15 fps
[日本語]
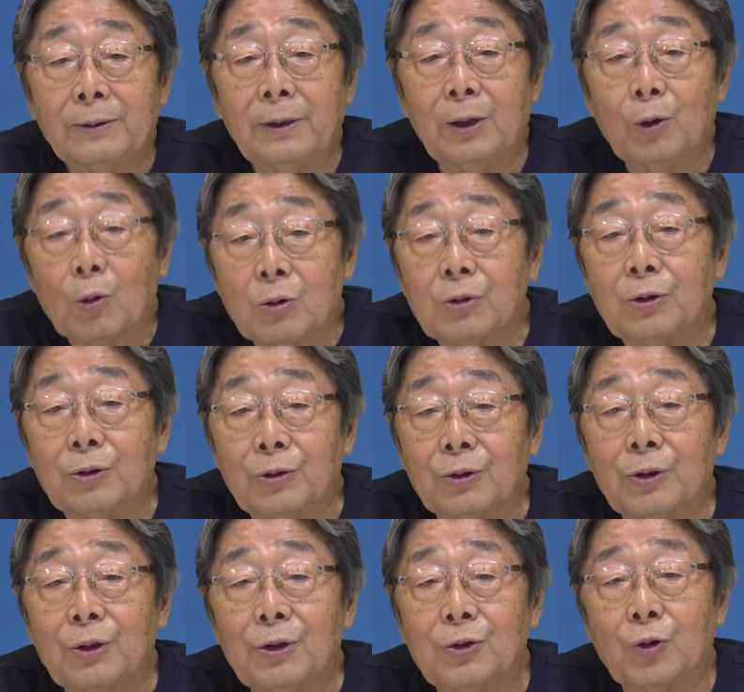で、よ
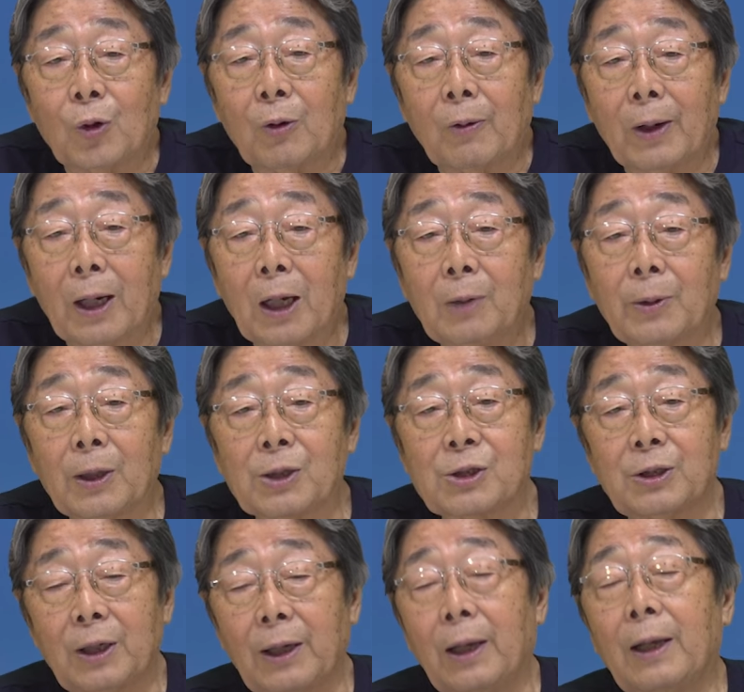く人が笑い
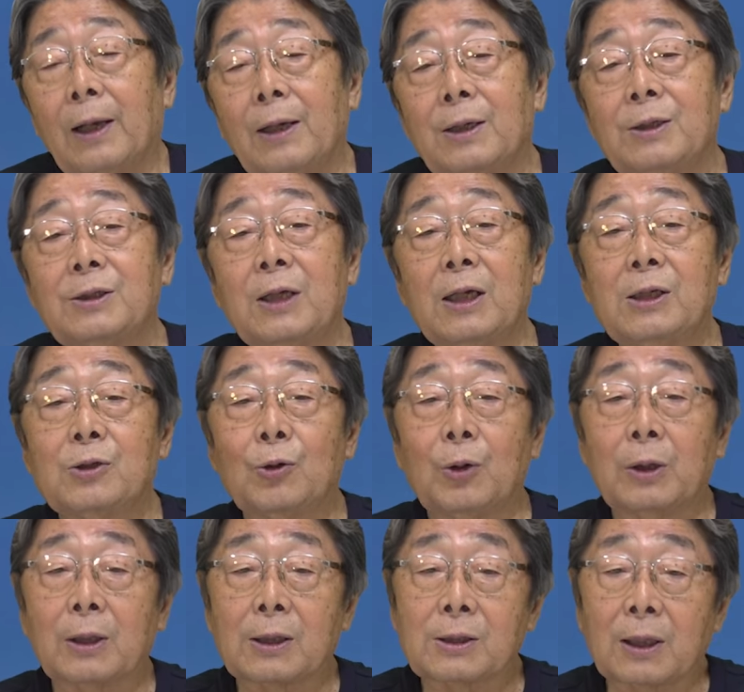話で、戦争
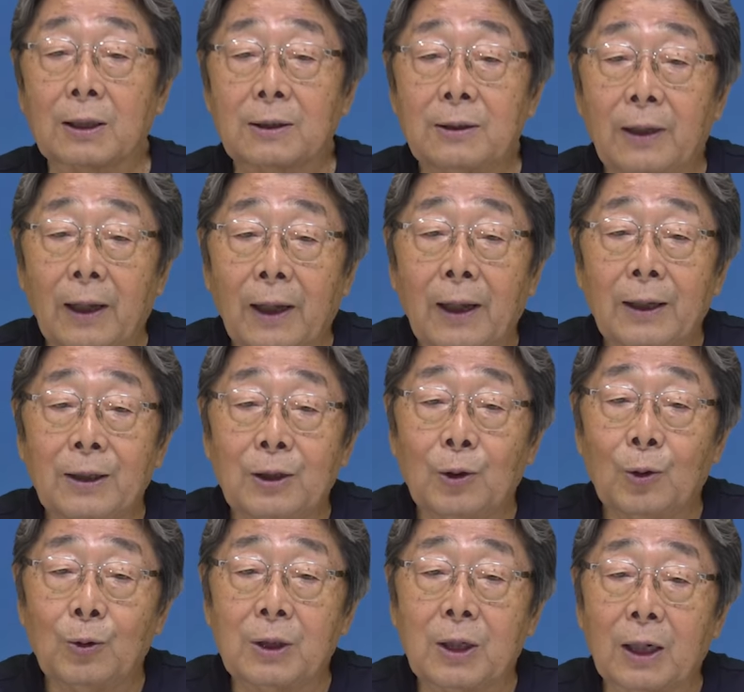で助かって
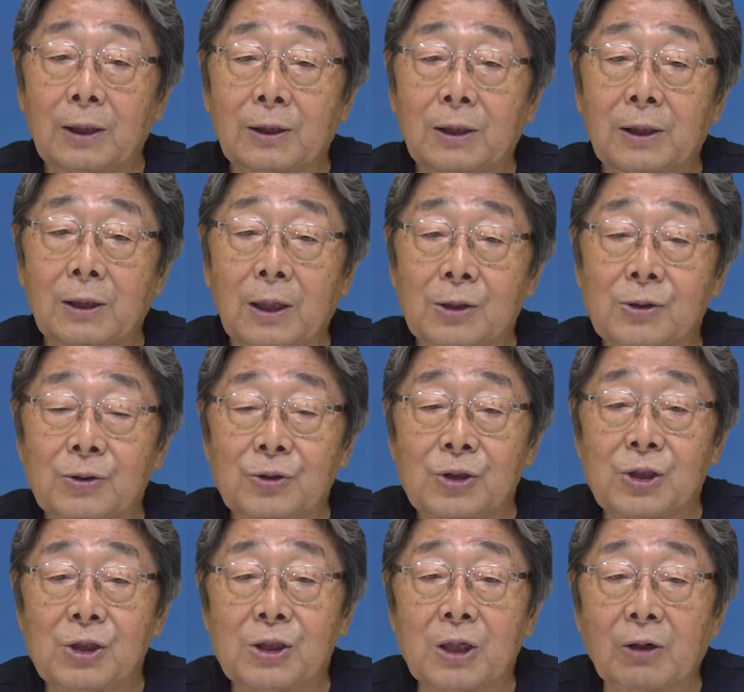日本に帰ってきてすぐ
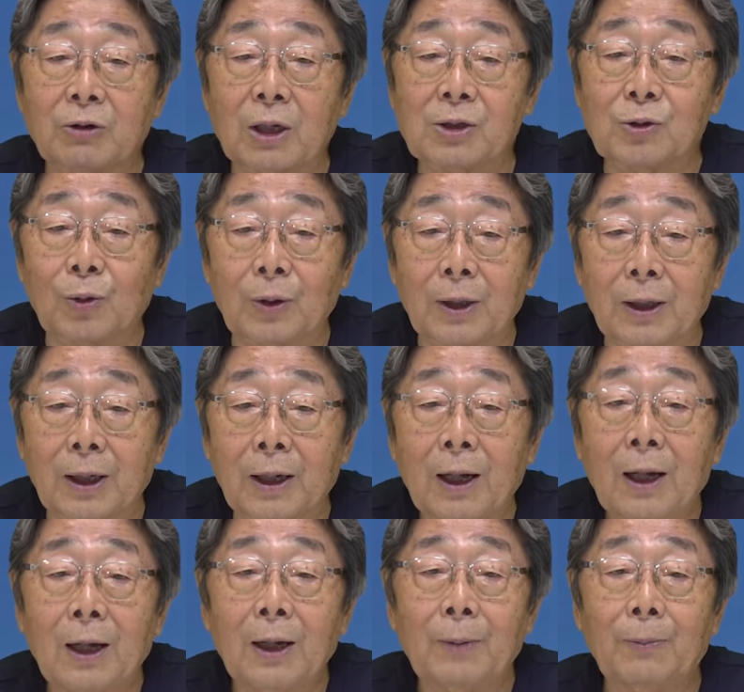死んじゃうやつとかだけ
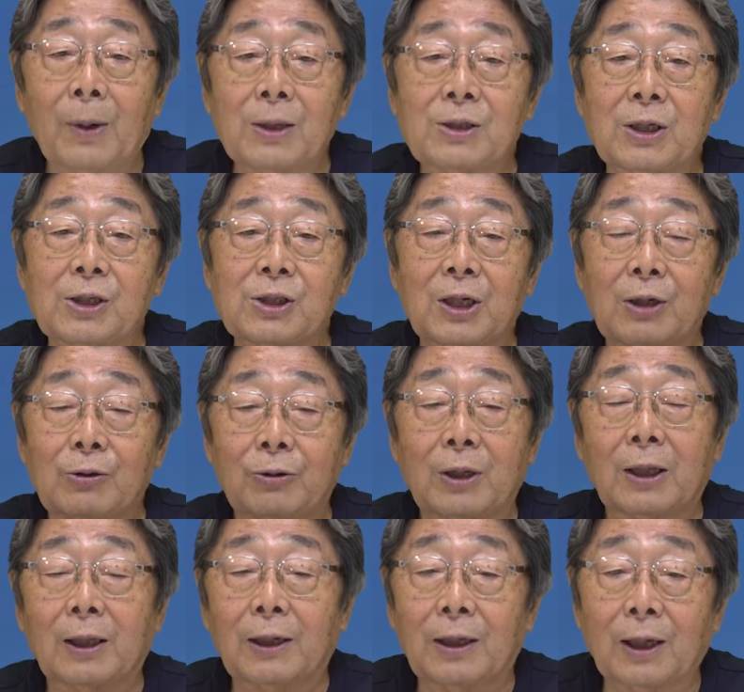漫才師が言っ
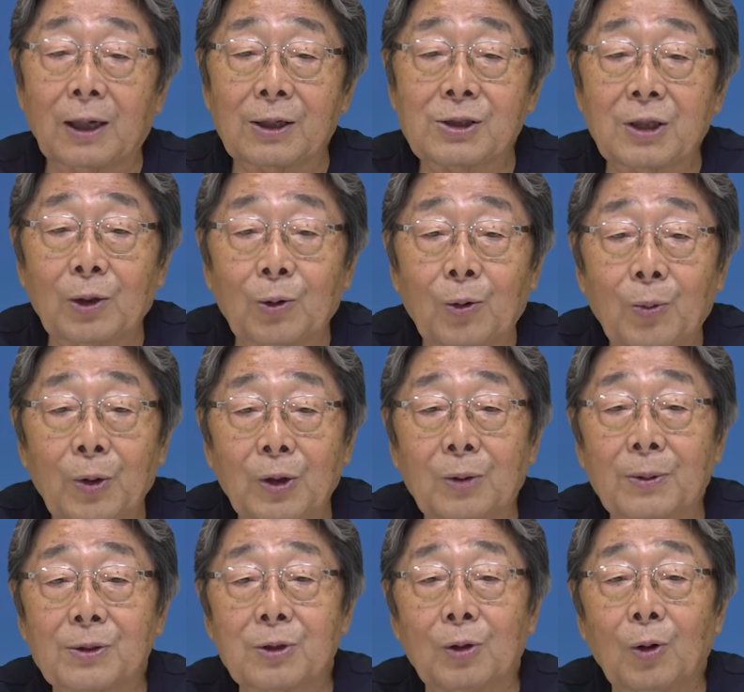てたりなんかしたのを覚え
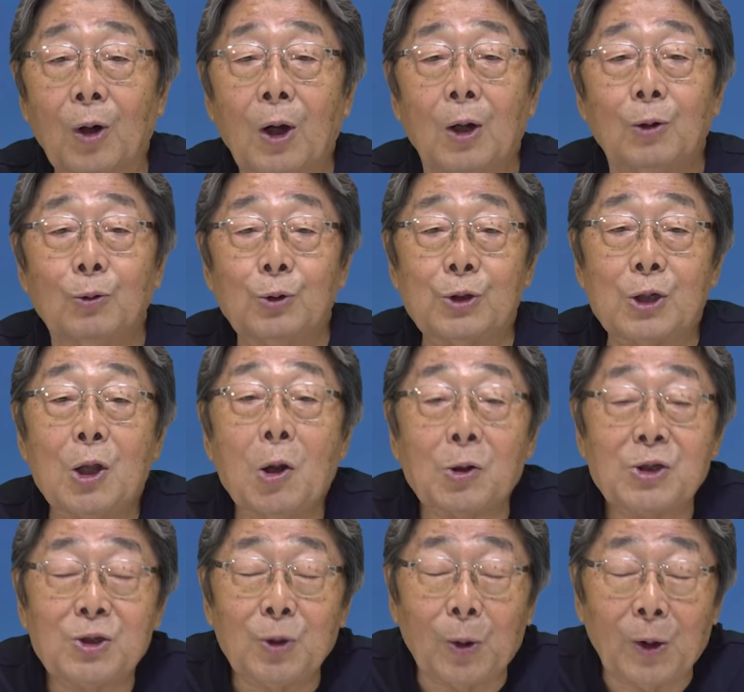てますけど、うちの
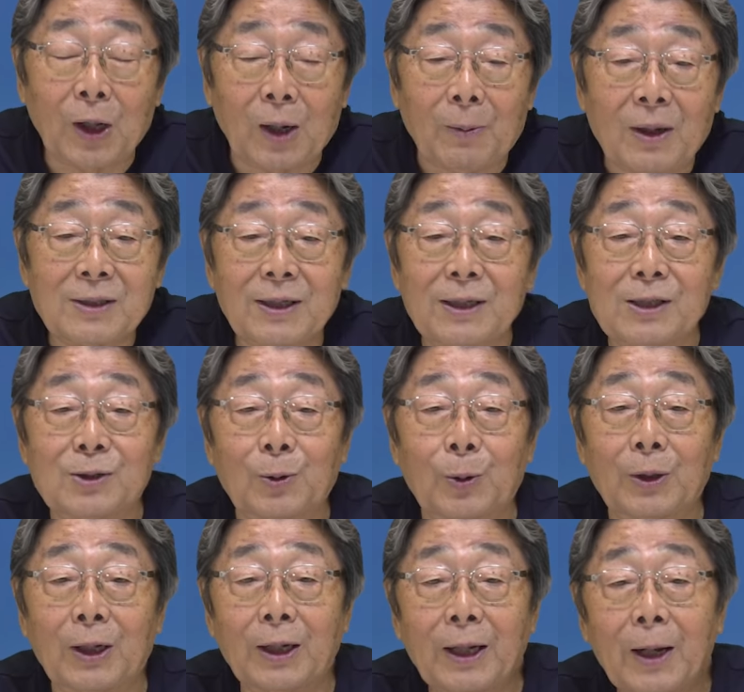父親なんかまさにそ
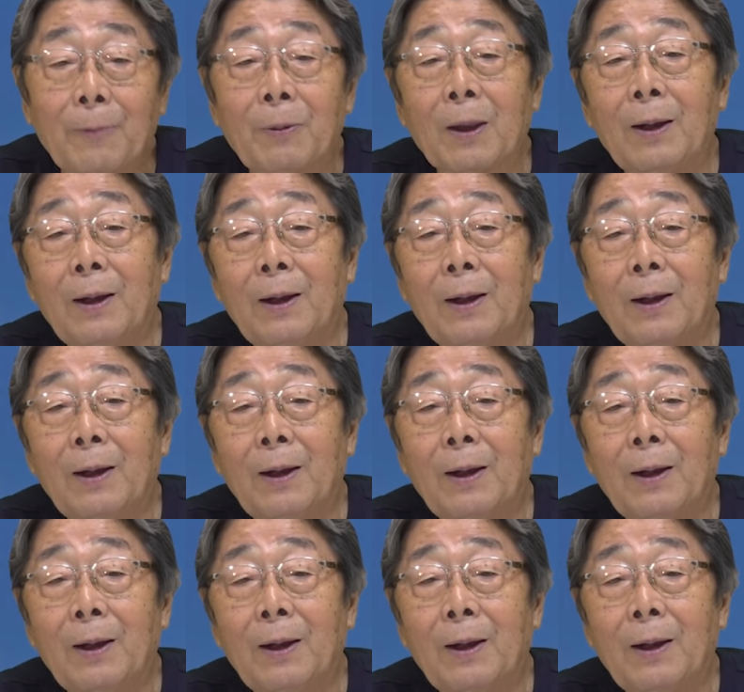れでね、